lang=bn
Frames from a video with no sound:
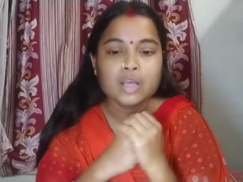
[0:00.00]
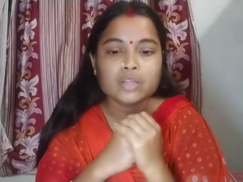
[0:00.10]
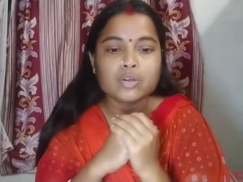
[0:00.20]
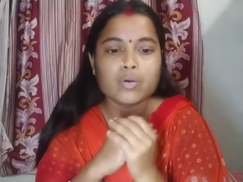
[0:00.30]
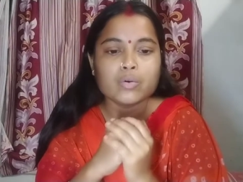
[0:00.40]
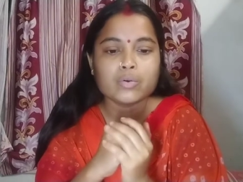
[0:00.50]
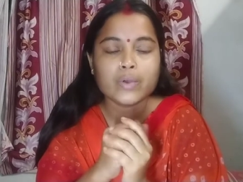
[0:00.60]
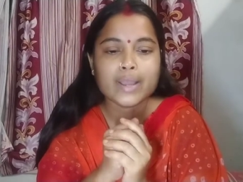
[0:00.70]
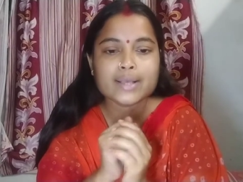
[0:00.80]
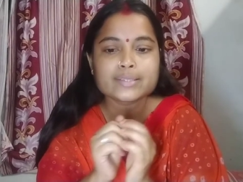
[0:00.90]
তো
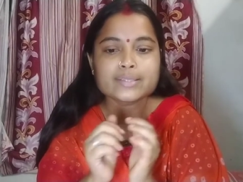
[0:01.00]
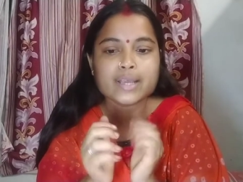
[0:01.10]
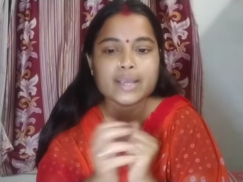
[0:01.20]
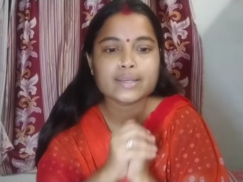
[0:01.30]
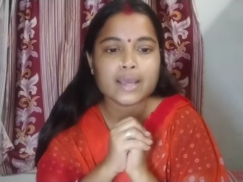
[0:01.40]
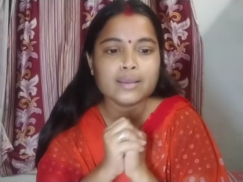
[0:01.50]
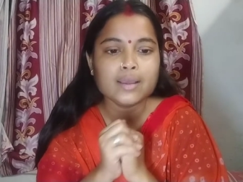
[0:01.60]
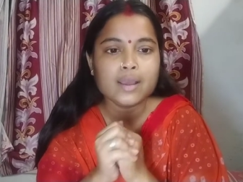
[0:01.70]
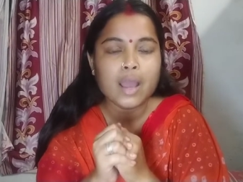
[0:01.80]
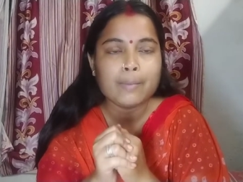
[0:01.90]
হয়ে আসছে এটাই
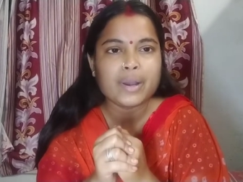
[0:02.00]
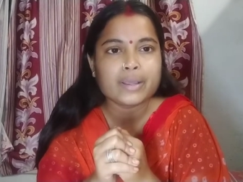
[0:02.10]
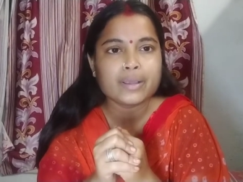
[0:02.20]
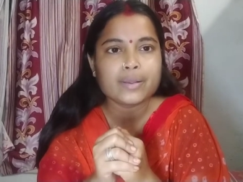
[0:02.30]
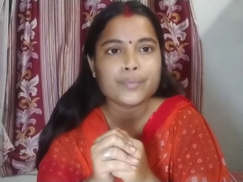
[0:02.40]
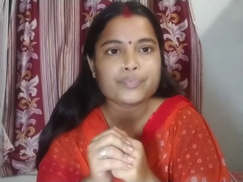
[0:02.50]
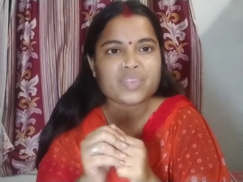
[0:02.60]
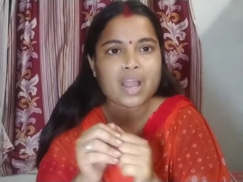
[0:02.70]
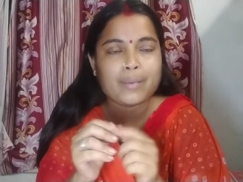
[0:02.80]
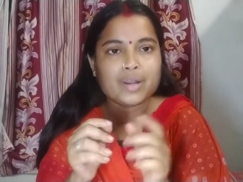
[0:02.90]
মানে
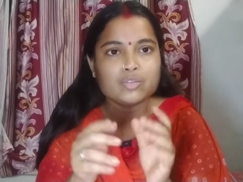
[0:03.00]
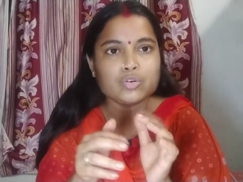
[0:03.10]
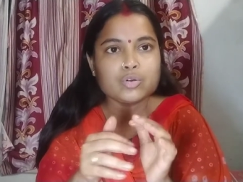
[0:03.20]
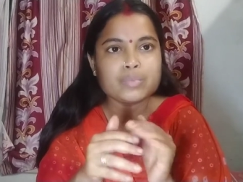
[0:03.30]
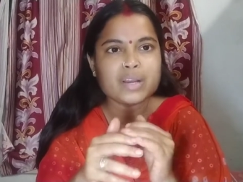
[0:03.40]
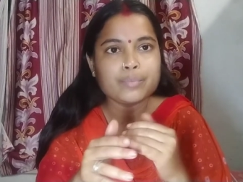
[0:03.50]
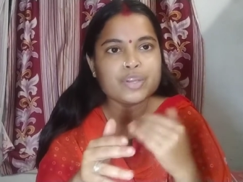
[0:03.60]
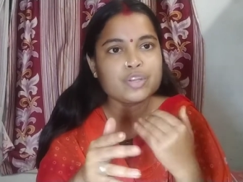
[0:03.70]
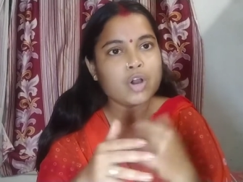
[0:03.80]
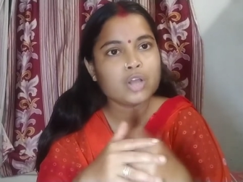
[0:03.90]
আমরা তো মানে
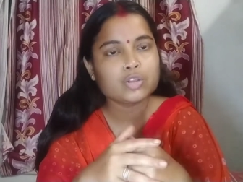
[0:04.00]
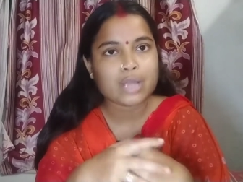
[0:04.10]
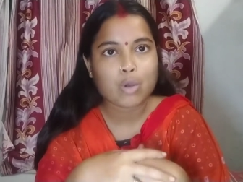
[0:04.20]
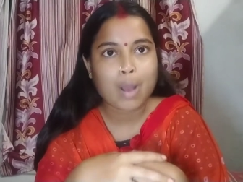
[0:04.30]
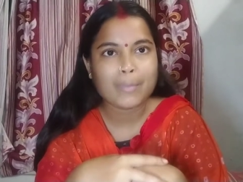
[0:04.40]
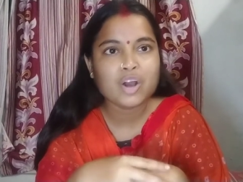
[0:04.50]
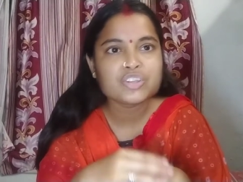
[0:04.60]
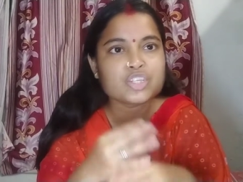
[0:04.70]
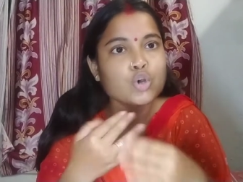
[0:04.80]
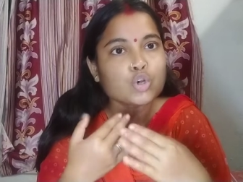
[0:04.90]
ভিডিও হয়তো দেখো আমার
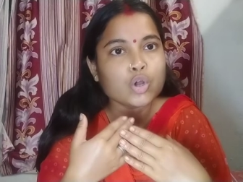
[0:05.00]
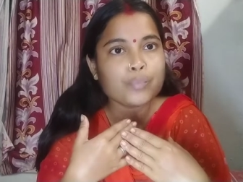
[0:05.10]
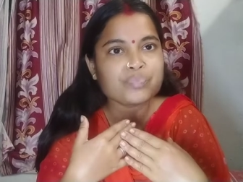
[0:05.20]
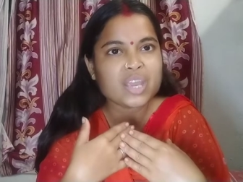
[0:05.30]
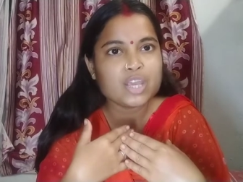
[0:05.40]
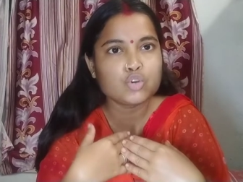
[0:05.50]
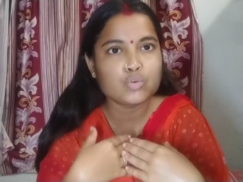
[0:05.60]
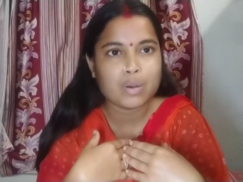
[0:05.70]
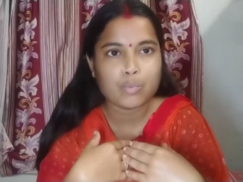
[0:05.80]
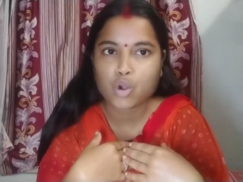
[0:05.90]
হচ্ছে ছোট
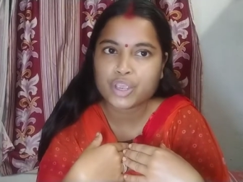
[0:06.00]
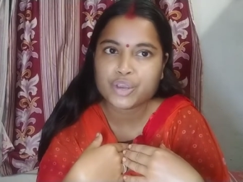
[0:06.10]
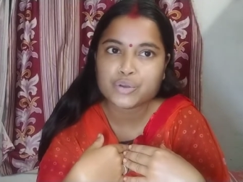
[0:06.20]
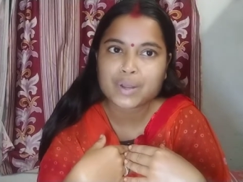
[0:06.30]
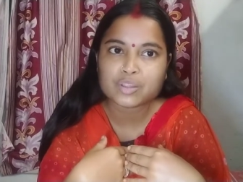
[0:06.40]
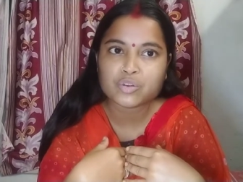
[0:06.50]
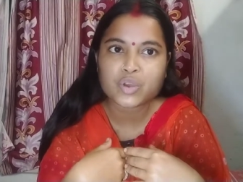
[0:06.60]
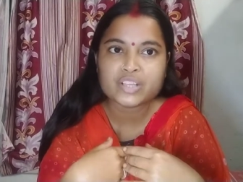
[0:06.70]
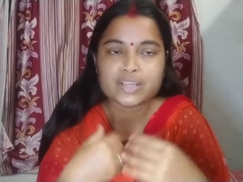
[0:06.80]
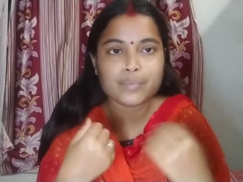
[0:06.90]
ইউটিউবার বড় ইউটিউবার তো
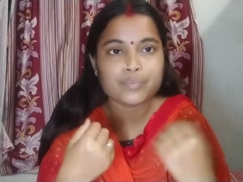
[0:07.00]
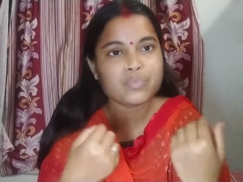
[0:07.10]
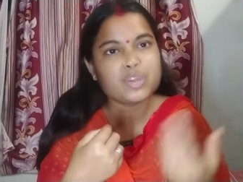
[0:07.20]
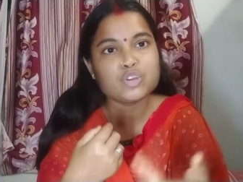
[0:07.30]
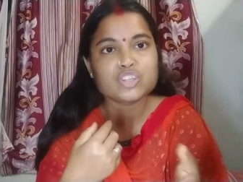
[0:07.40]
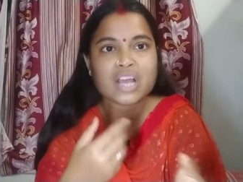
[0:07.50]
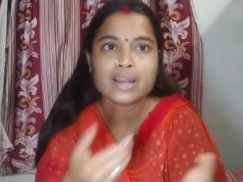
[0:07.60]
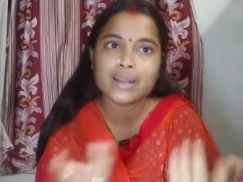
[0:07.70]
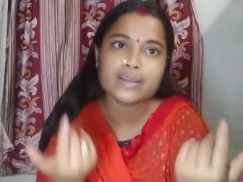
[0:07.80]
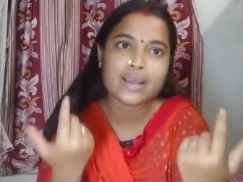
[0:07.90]
নয় যে ভিডিও
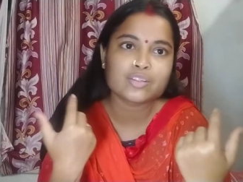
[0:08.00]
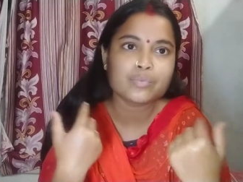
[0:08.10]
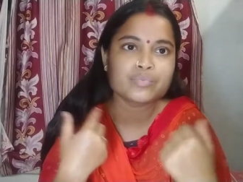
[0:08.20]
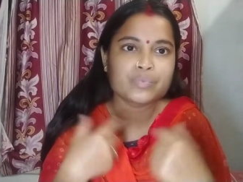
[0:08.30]
ছাড়লেই একদম